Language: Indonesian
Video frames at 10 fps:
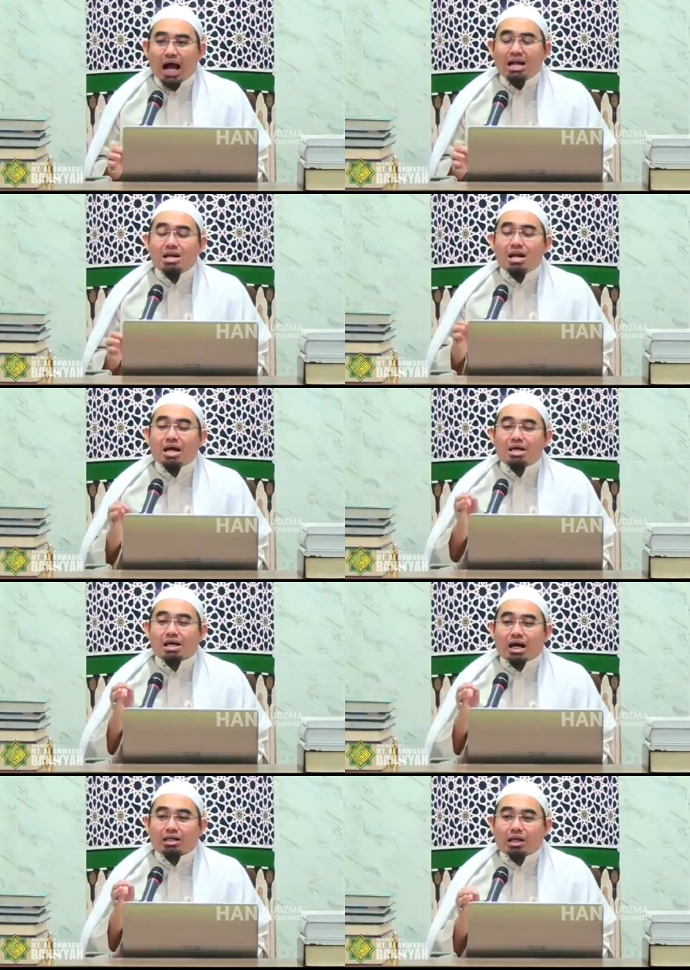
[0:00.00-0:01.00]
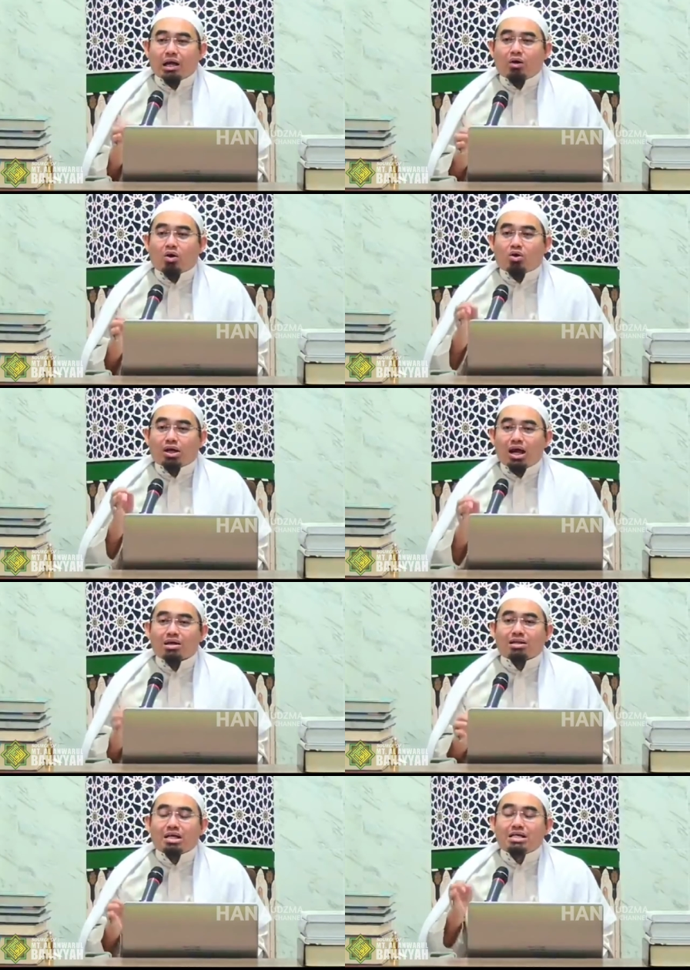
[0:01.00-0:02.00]
andai kata
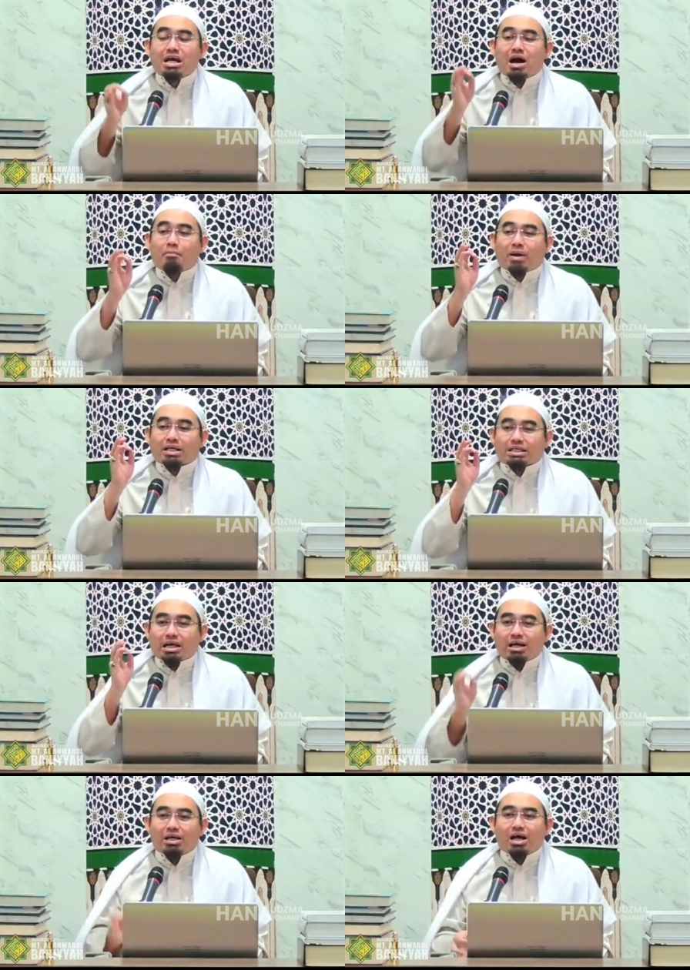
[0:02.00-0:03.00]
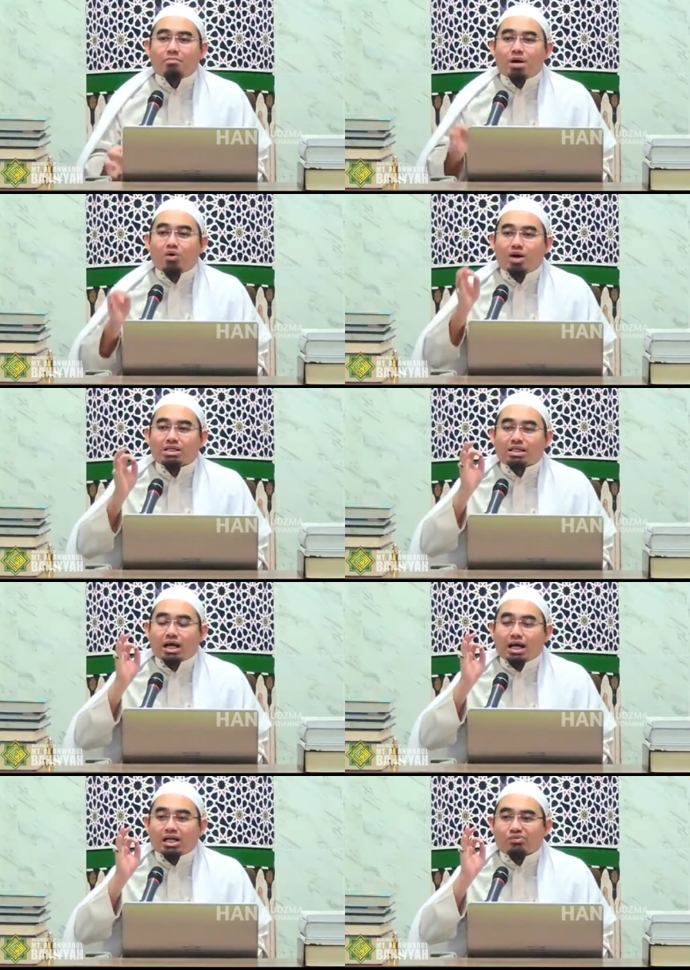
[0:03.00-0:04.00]
orang tidak percaya bahwa
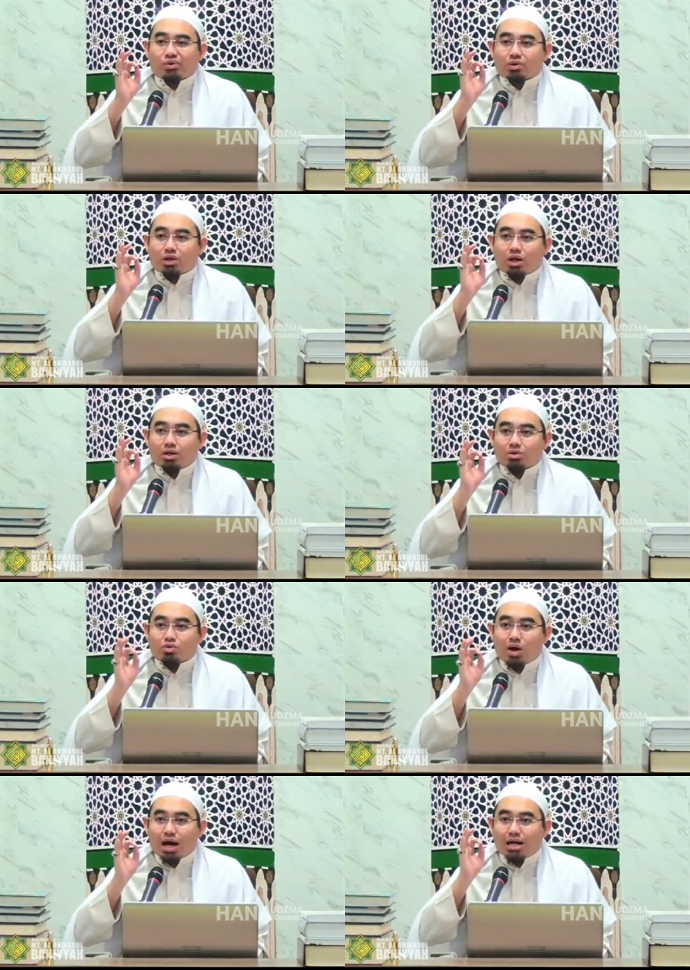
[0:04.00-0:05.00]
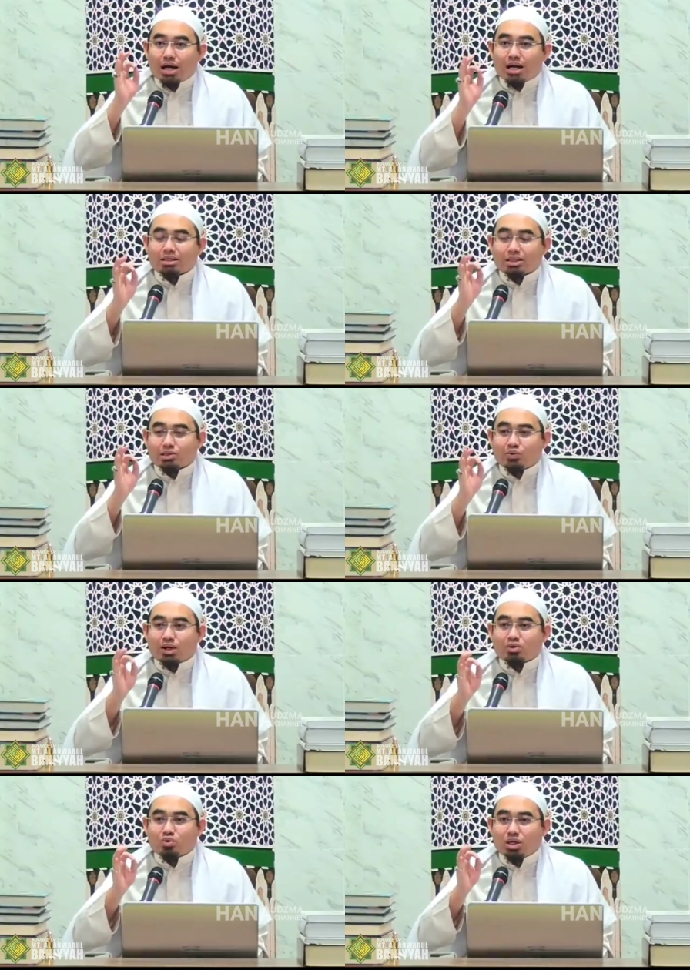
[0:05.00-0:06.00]
zakat fitrah itu adalah
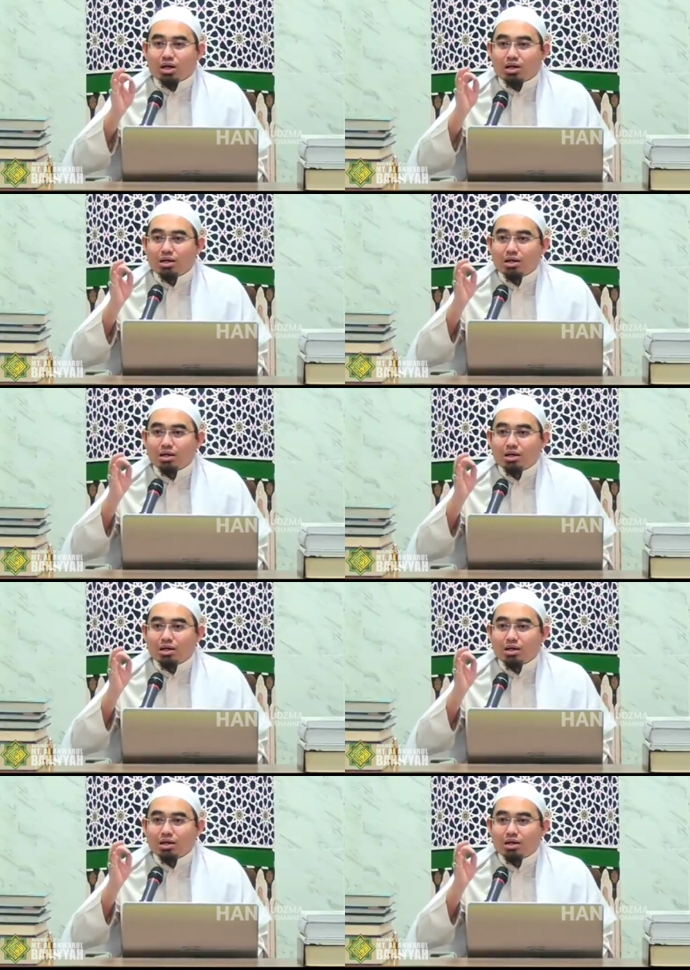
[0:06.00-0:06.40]
sesuatu yang